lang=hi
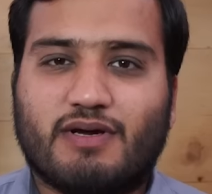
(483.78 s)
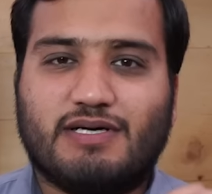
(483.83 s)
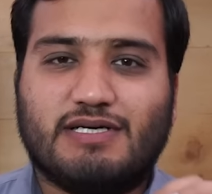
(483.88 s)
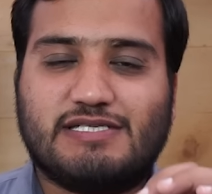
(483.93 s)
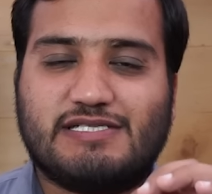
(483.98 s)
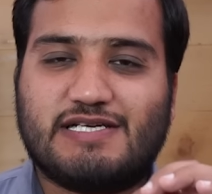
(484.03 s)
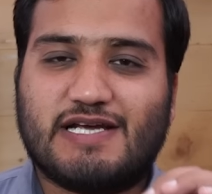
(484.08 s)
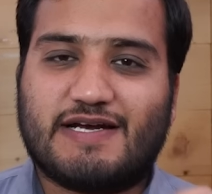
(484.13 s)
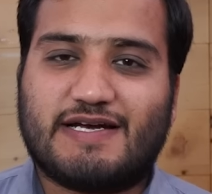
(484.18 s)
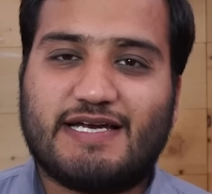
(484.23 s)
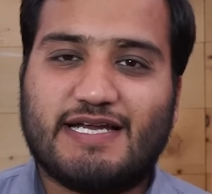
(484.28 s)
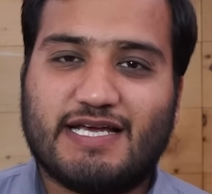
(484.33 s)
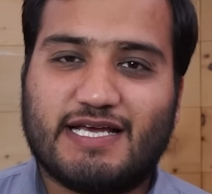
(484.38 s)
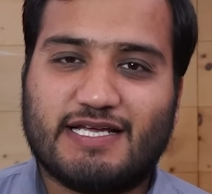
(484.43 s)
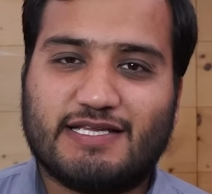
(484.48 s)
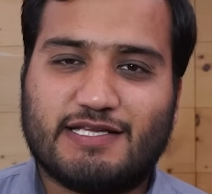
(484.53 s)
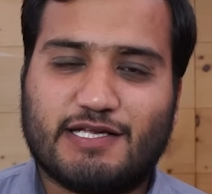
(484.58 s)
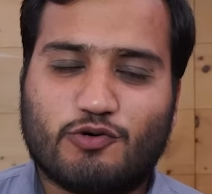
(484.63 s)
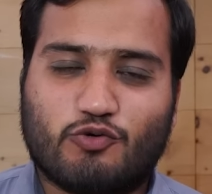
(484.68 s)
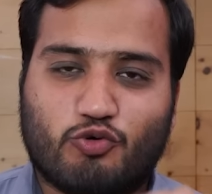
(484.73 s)
इस चटनी के
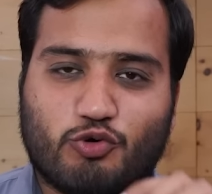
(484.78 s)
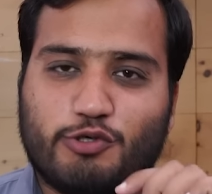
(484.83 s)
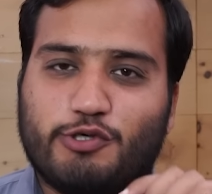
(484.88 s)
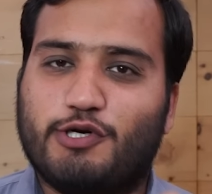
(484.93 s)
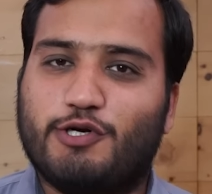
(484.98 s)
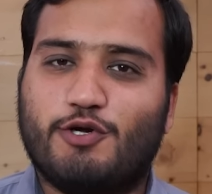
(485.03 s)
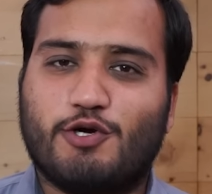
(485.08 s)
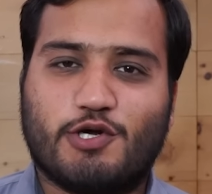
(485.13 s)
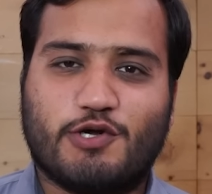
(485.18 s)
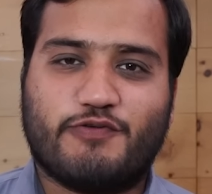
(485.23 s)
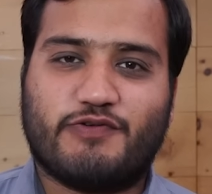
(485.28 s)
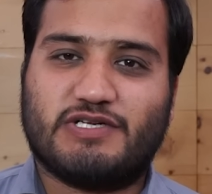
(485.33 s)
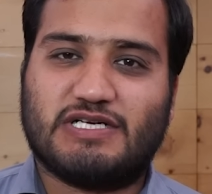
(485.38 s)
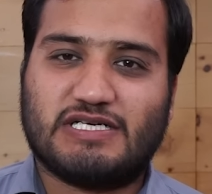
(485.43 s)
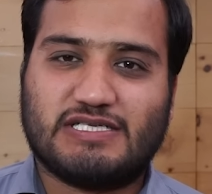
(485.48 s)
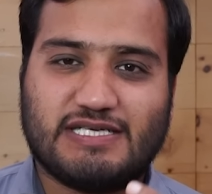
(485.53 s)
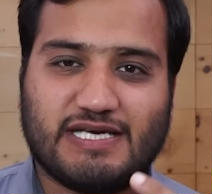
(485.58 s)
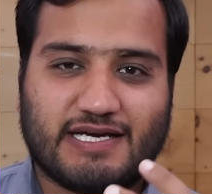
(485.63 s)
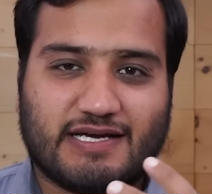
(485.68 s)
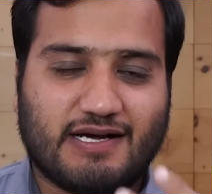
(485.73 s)
अंदर गुठलियों की
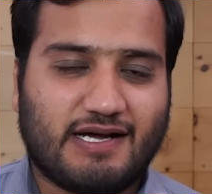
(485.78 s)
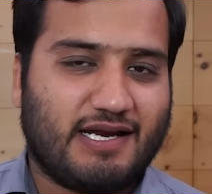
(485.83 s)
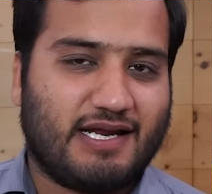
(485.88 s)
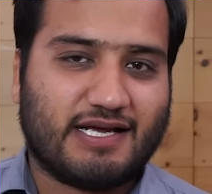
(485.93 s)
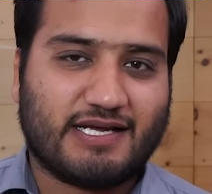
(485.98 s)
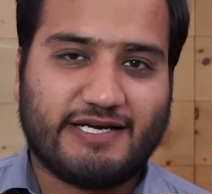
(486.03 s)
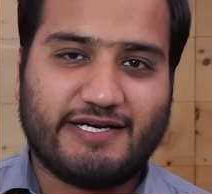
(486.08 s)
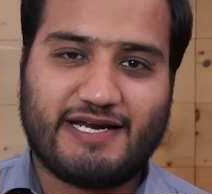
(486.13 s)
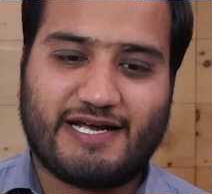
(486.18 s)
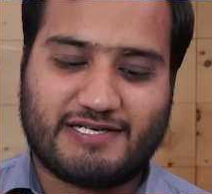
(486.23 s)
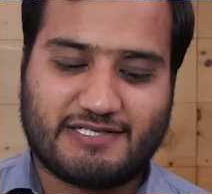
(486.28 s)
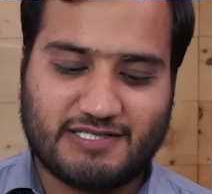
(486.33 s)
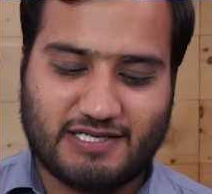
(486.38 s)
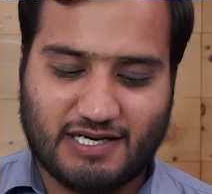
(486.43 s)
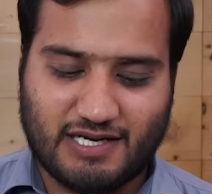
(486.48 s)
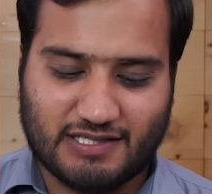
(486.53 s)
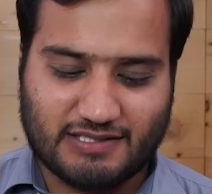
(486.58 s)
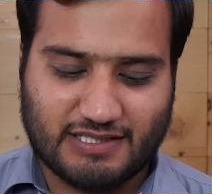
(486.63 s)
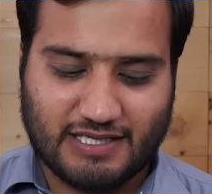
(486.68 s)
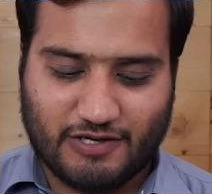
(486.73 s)
वजह से एक अलग ही टेक्सचर
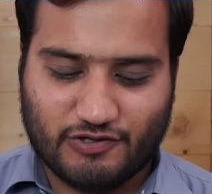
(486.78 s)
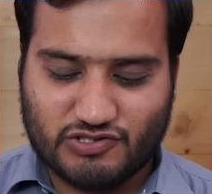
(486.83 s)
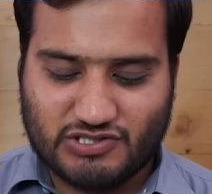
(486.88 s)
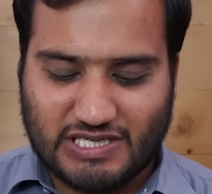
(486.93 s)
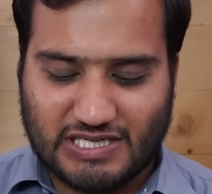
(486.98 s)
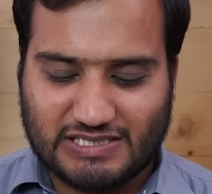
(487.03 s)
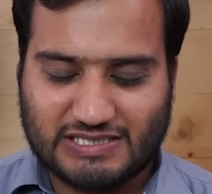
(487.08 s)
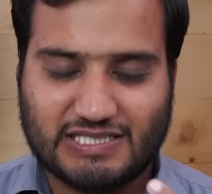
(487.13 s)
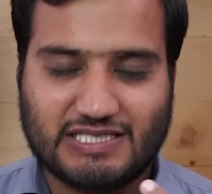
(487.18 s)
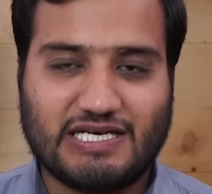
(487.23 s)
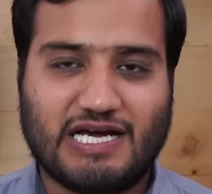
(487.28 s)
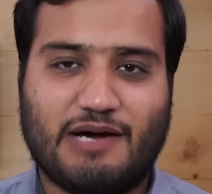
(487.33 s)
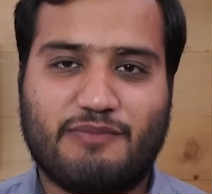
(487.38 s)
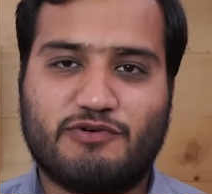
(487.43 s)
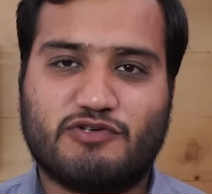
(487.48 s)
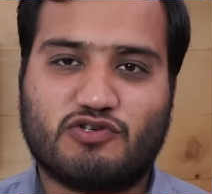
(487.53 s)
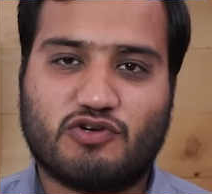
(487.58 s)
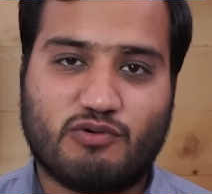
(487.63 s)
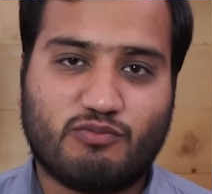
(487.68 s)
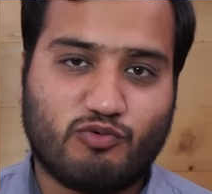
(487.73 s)
आता है और जैसे ही आप
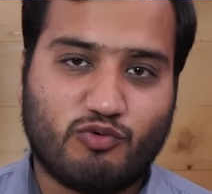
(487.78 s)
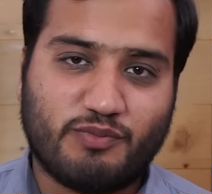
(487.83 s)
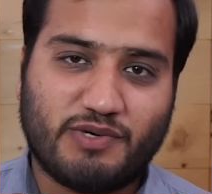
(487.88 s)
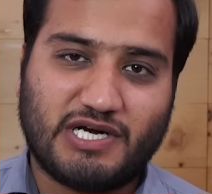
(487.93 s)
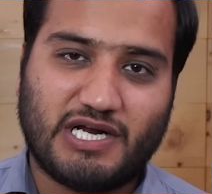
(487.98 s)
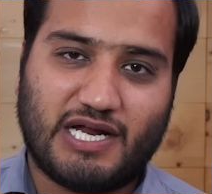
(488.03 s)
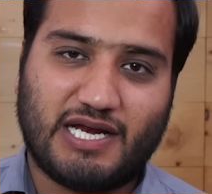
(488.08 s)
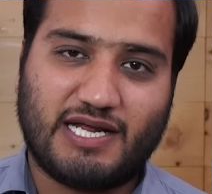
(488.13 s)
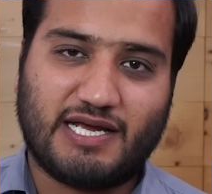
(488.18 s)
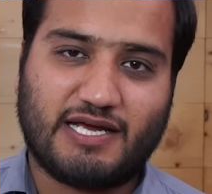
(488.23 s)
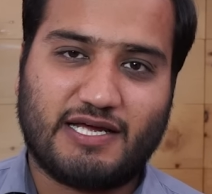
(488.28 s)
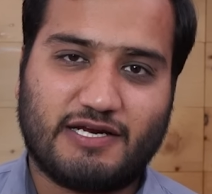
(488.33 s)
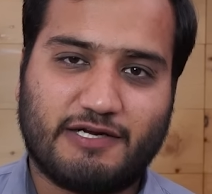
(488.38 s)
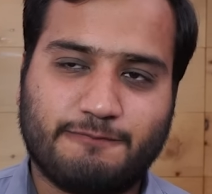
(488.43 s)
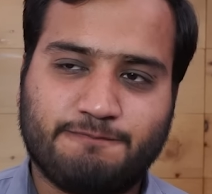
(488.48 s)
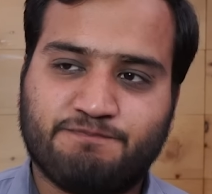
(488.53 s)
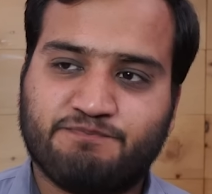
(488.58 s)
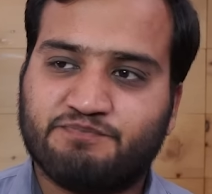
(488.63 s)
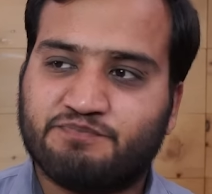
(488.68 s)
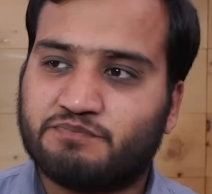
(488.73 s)
इसको मुंह में डालेंगे ना